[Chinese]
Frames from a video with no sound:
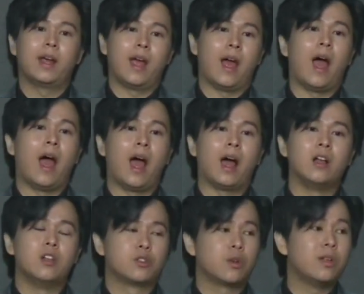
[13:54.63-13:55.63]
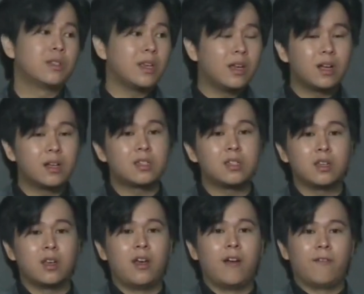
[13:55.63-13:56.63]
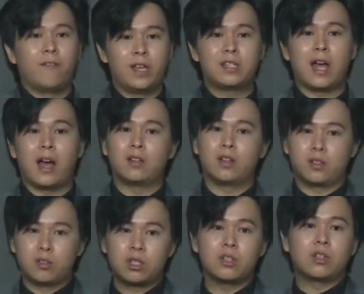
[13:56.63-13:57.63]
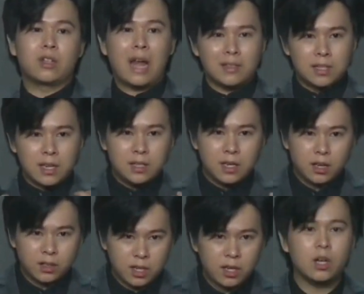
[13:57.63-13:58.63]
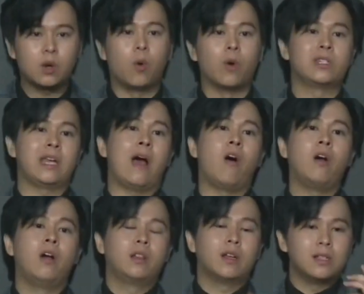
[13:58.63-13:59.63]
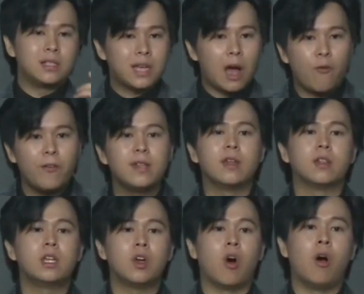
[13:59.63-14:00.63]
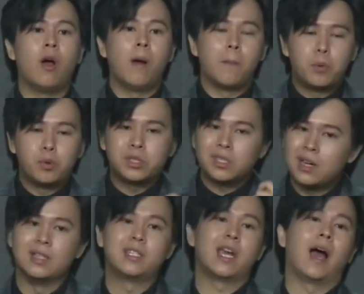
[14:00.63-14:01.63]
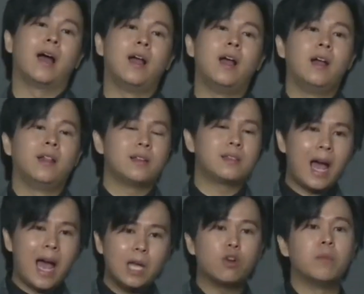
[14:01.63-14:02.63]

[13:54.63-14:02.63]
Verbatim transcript: 啊，所以这一个是非常，就是它这一间这一个国家哦的消费能力哦不是很强，但是爱多